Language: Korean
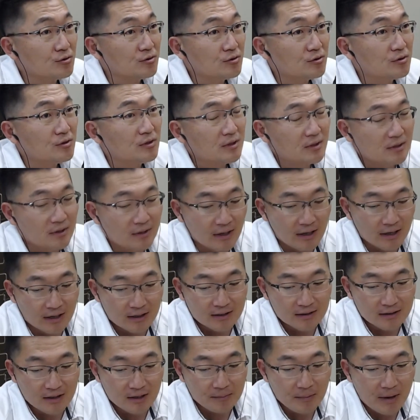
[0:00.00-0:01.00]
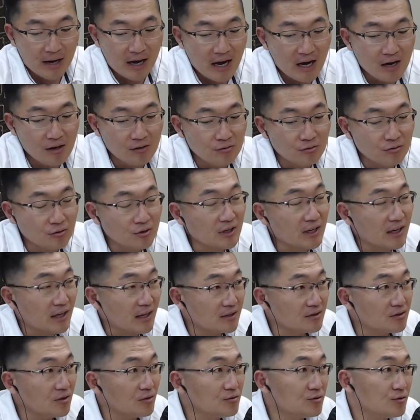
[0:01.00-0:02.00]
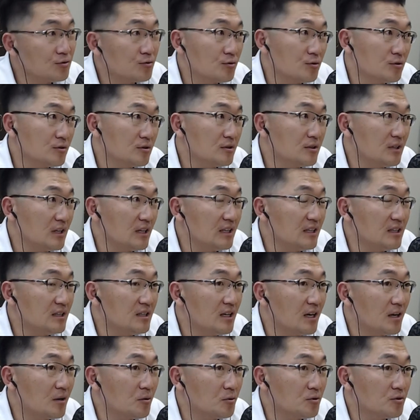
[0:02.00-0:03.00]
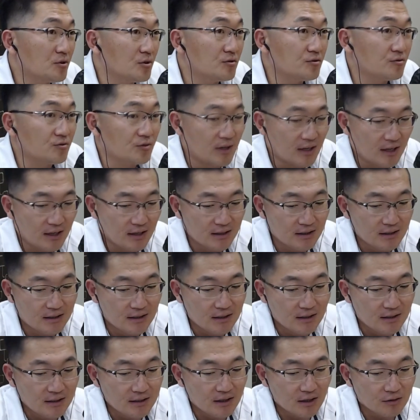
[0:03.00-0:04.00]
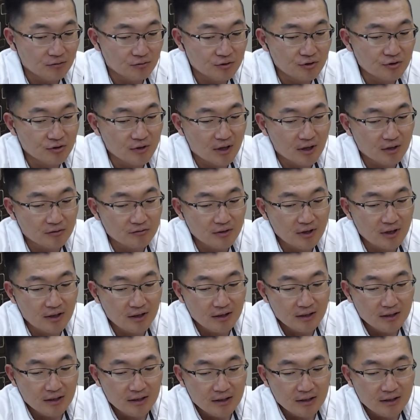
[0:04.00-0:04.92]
네네. 네. 네. 그다음에 한국계 선수로는 리디아고 선수가 음. 네, 우승하고요.